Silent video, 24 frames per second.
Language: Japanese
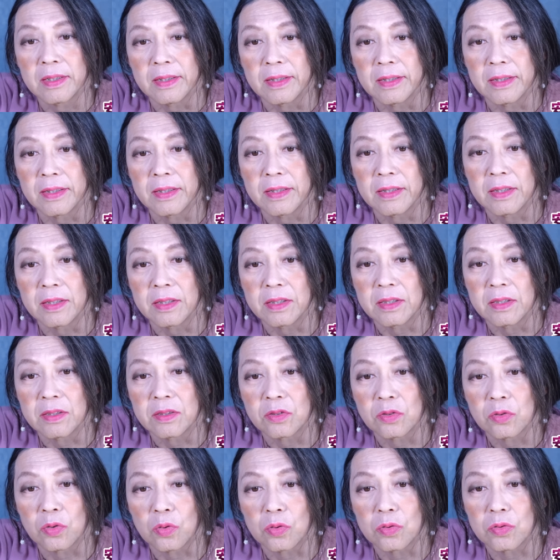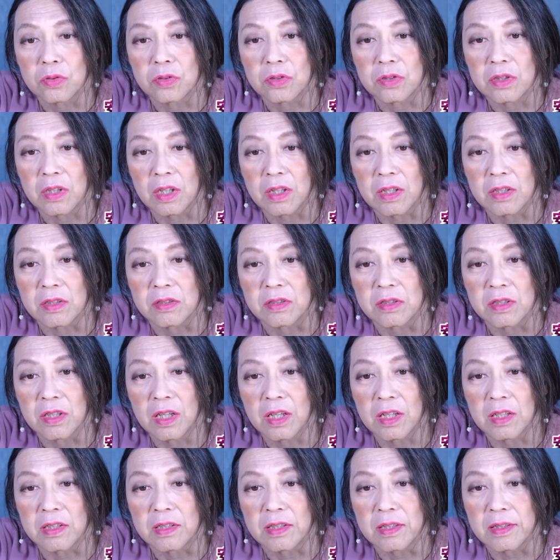えー、食足らず、
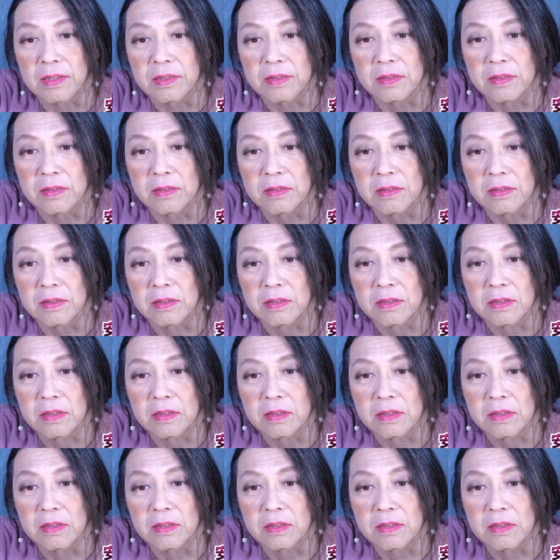兵足らず、